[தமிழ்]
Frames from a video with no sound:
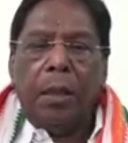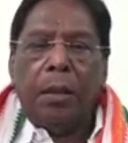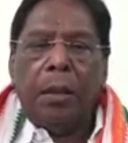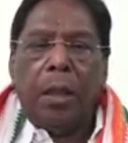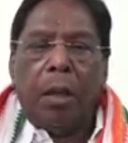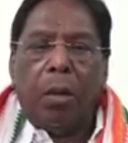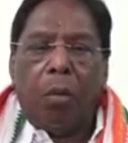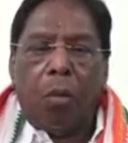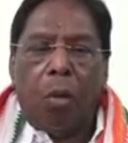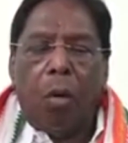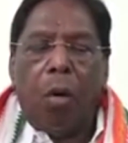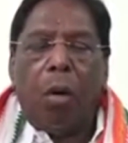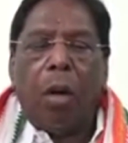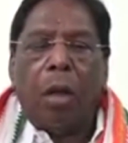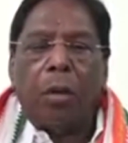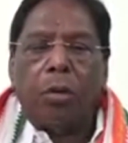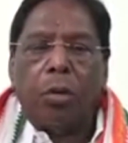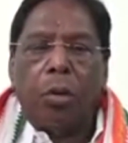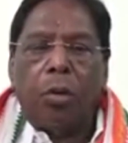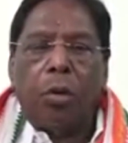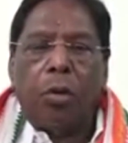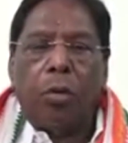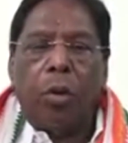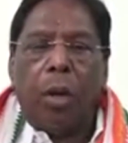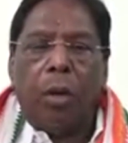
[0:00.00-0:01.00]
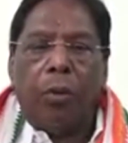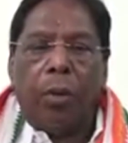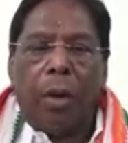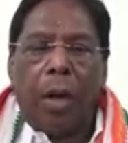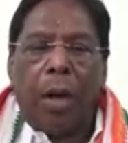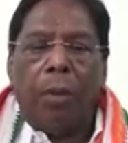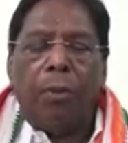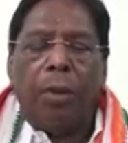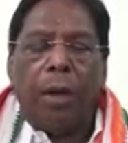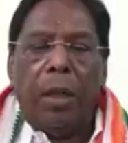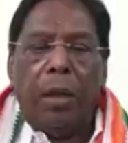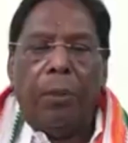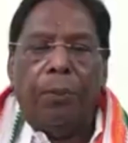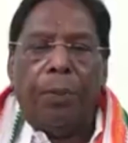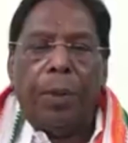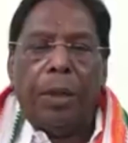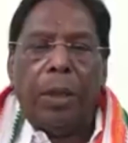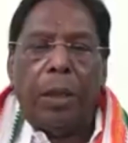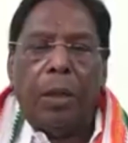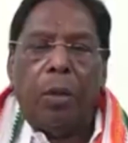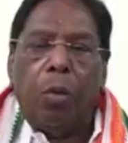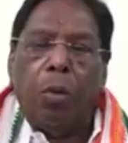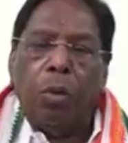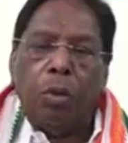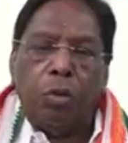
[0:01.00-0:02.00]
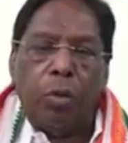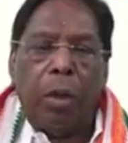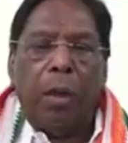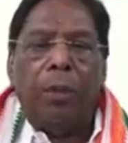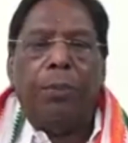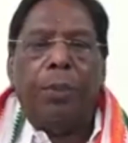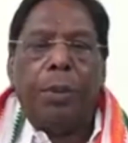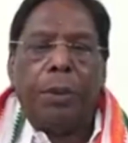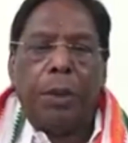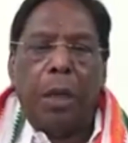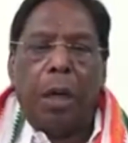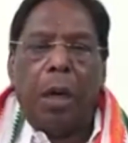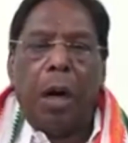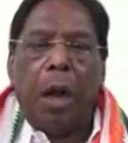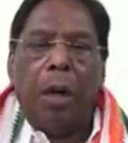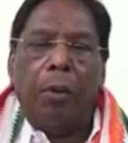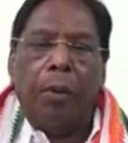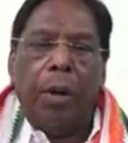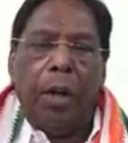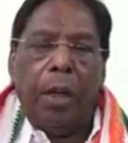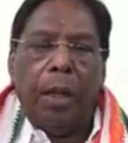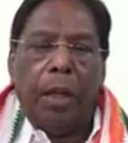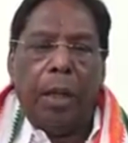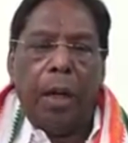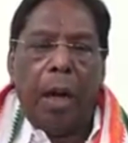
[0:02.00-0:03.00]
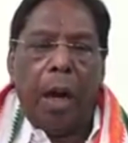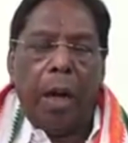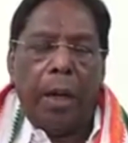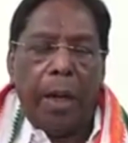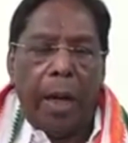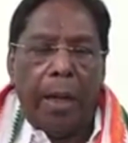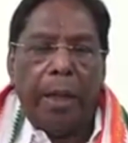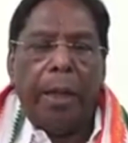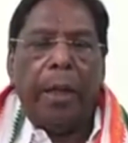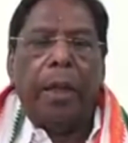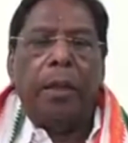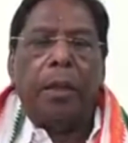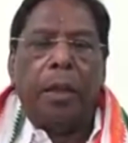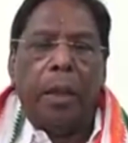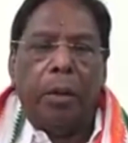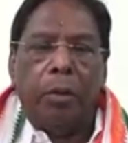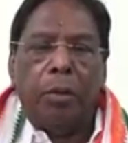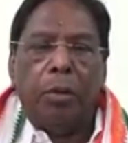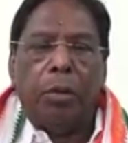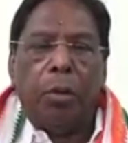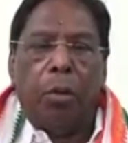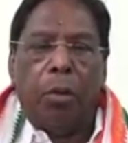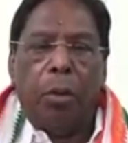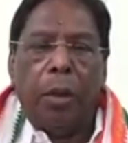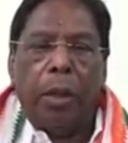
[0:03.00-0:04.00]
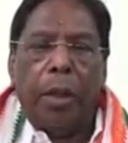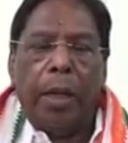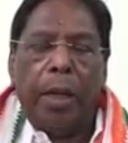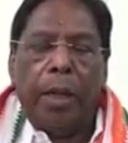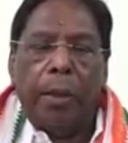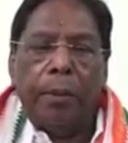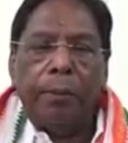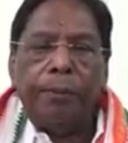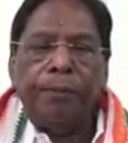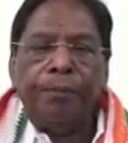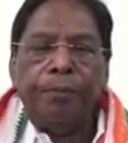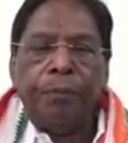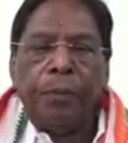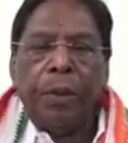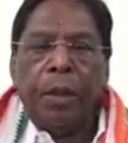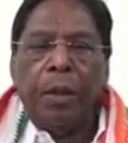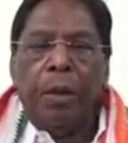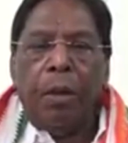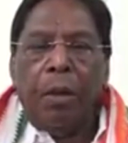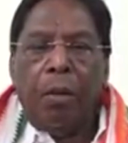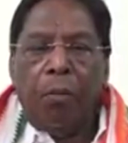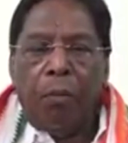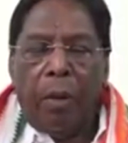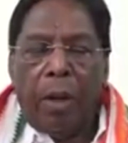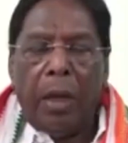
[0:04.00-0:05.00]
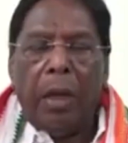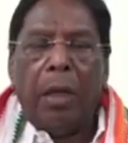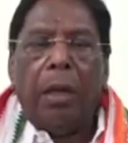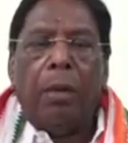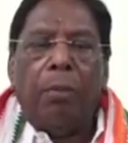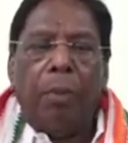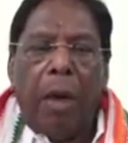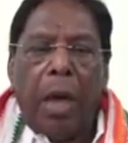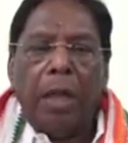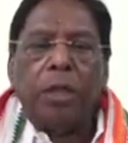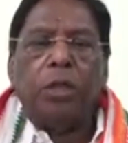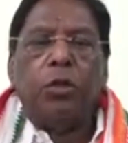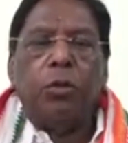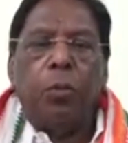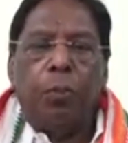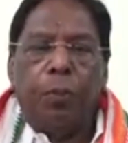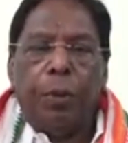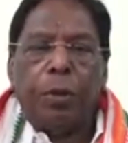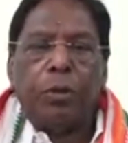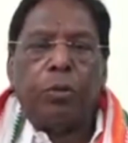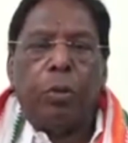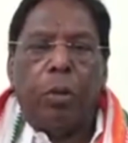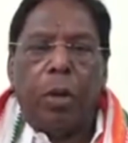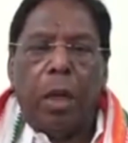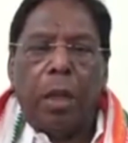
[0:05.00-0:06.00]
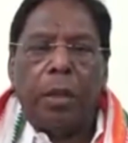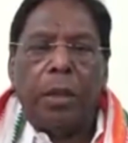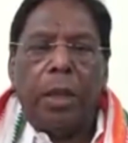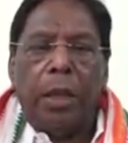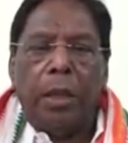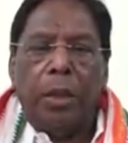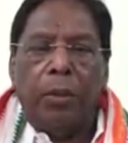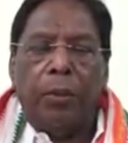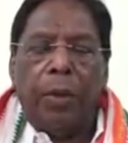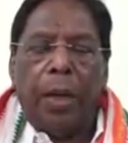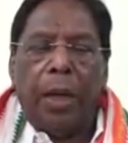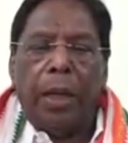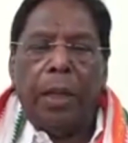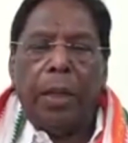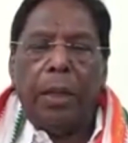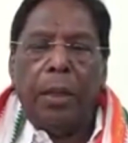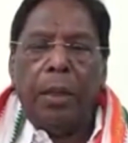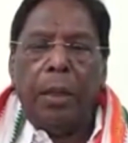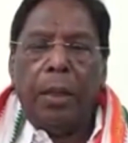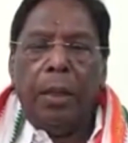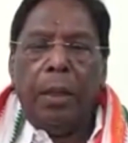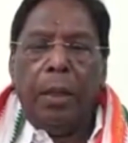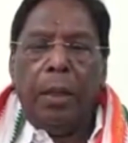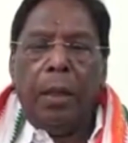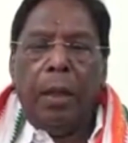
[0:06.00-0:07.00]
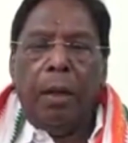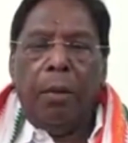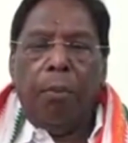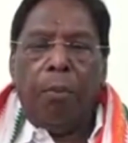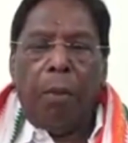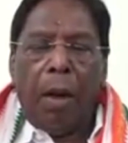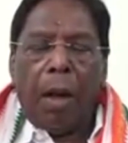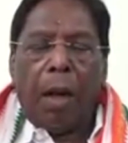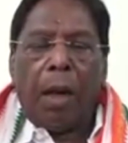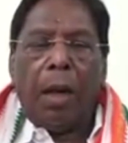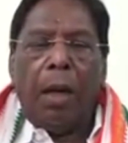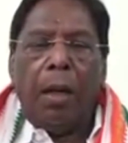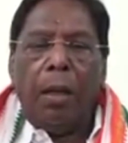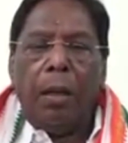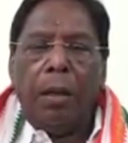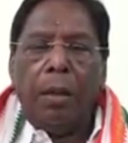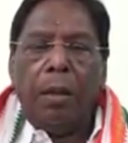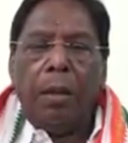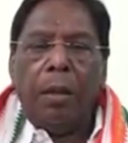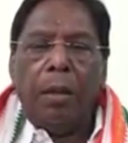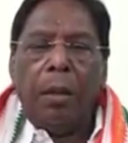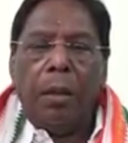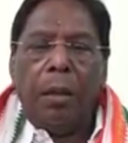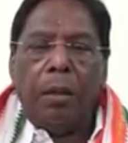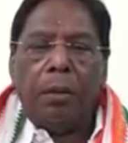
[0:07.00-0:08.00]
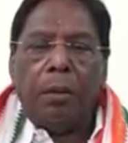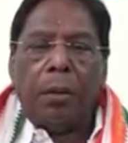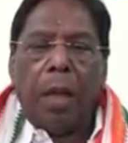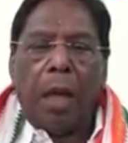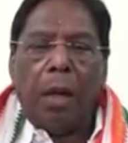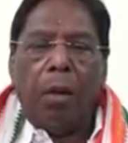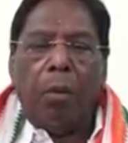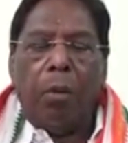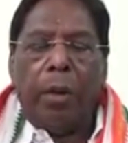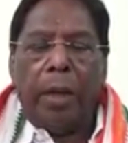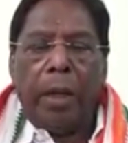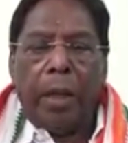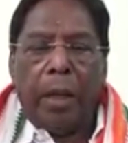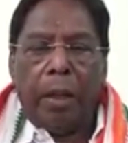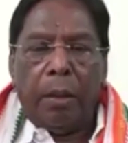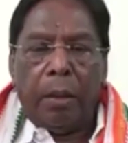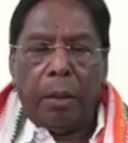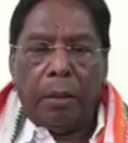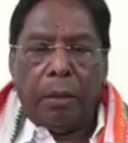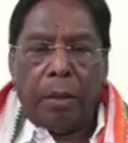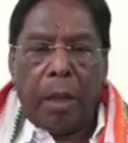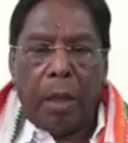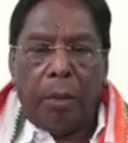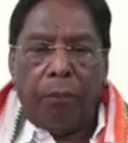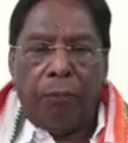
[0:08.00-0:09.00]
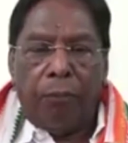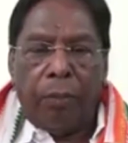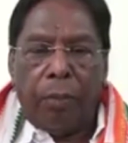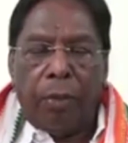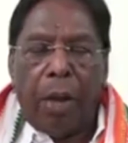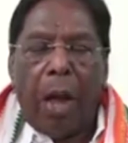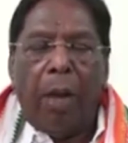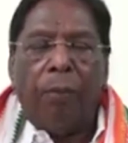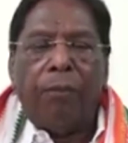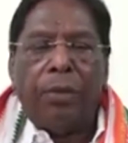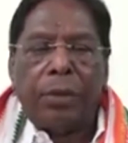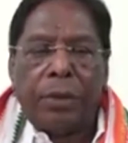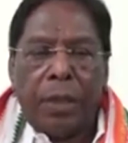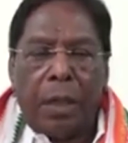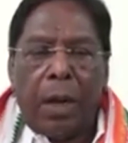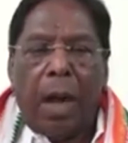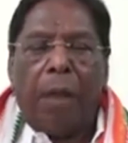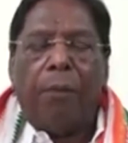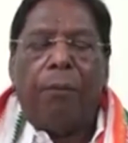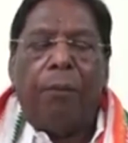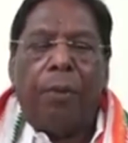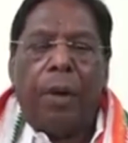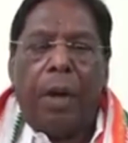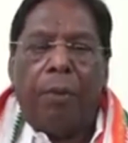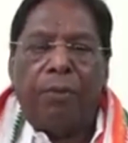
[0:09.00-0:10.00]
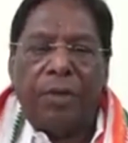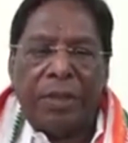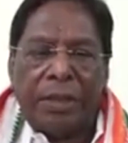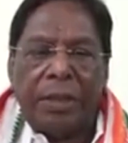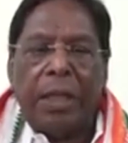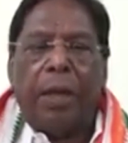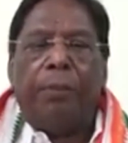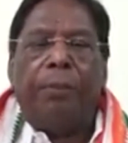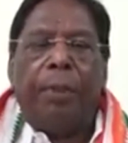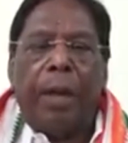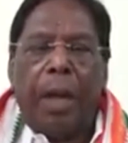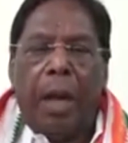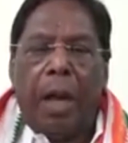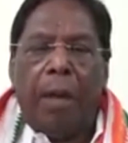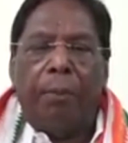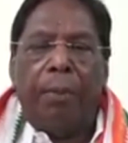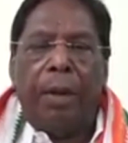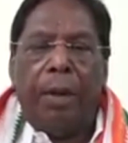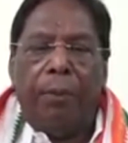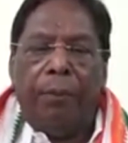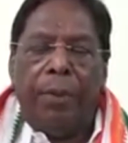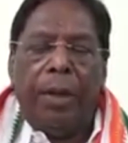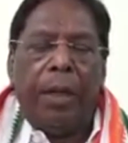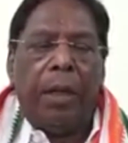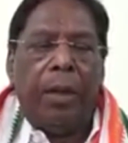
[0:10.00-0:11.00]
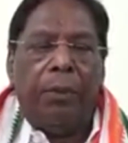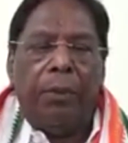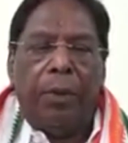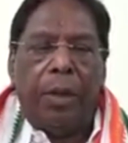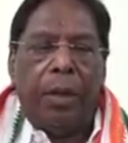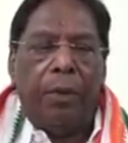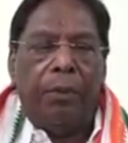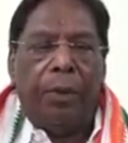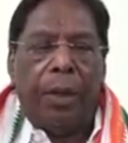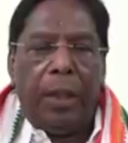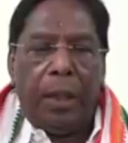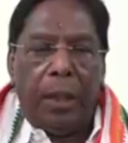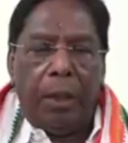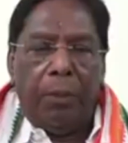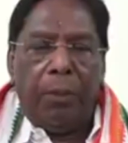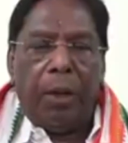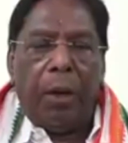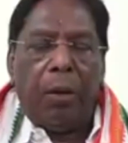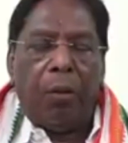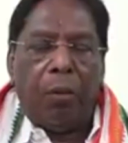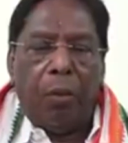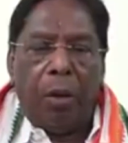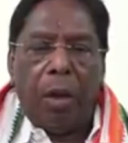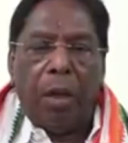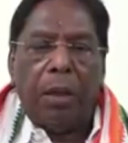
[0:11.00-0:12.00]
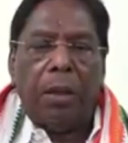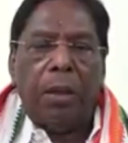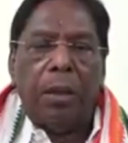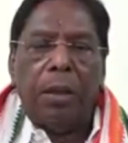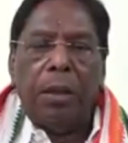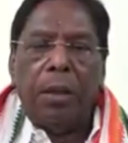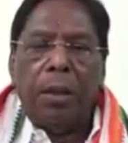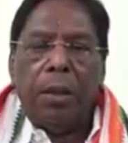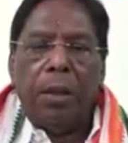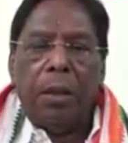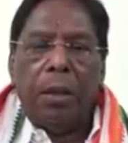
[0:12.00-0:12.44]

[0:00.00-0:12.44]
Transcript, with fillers: இந்த கொரோனா தொற்று நோய் வராமல் இருப்பதற்கு ஒத்துழைப்பு தருவதால் அவர்களுக்கு நான் நன்றியை தெரிவித்துக் கொள்கிறேன் வருகிற மார்ச் முப்பத்தொன்னாம் தேதி வரை மக்கள் தங்களுடைய த அவசர அவசியம் இல்லாமல் வீட்டை விட்டு வெளியில் வரக்கூடாது